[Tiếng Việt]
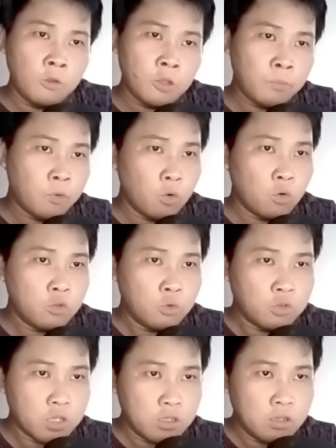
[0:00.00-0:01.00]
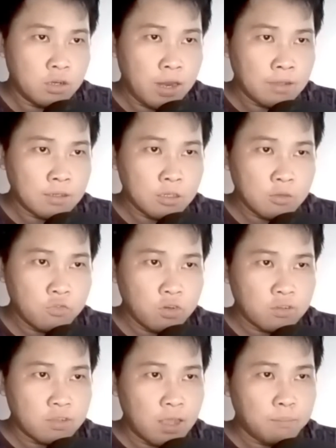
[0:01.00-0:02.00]
Tốc độ của tu sĩ kết đan kỳ
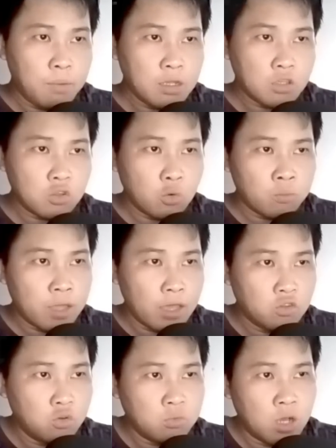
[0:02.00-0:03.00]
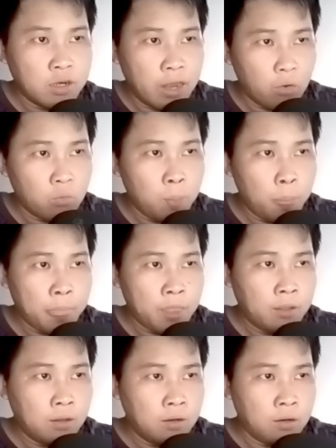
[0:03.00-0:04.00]
vượt xa bất kỳ tồn tại trúc cơ nào.
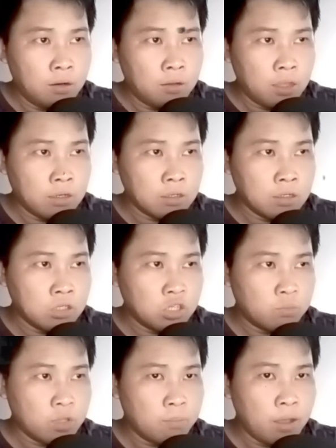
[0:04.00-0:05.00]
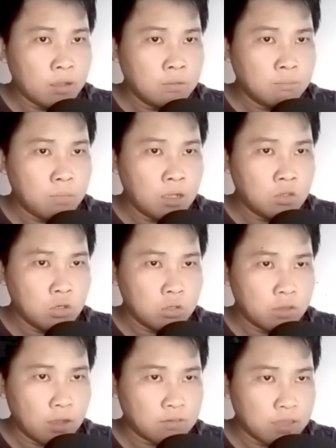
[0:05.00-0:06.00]
Thân hình trong nháy mắt bắn
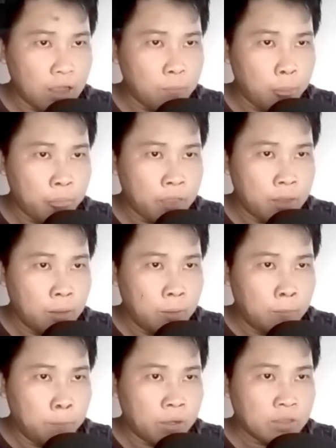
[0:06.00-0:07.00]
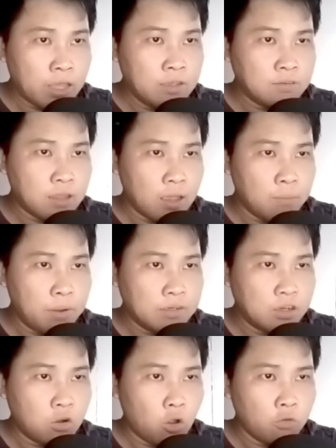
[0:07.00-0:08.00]
ngược thật xa, mắt thấy sẽ bay
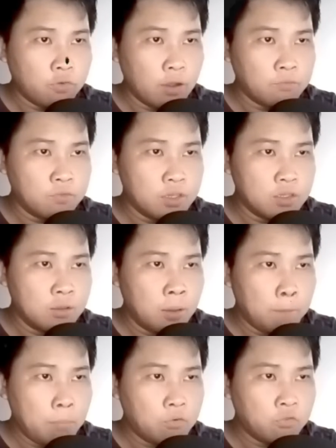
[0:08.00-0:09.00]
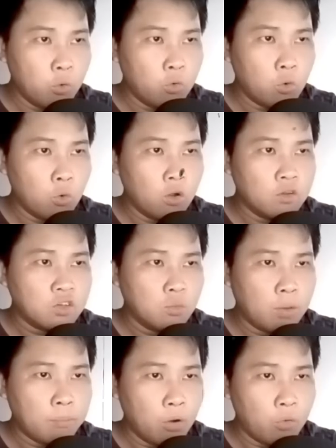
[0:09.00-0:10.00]
ra khỏi phạm vi bao phủ của
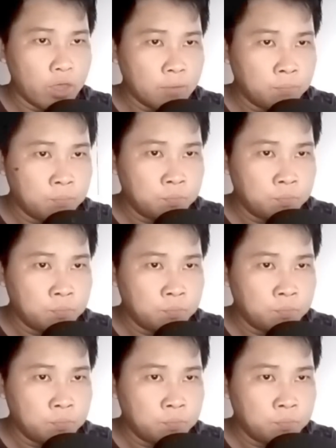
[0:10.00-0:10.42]
sóng âm màu đen,